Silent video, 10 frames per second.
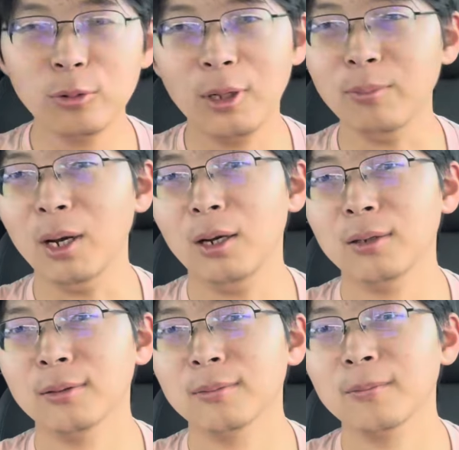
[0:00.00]
很忙。
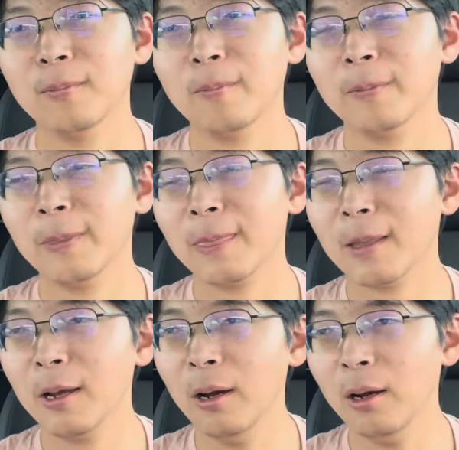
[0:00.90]

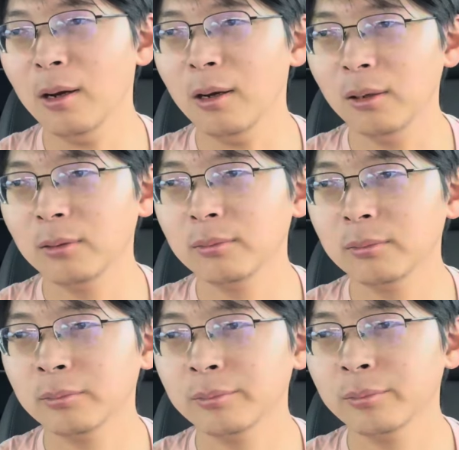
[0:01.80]
呃，
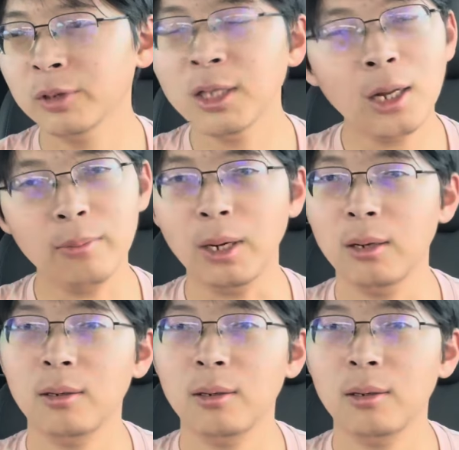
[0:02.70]
真的很忙，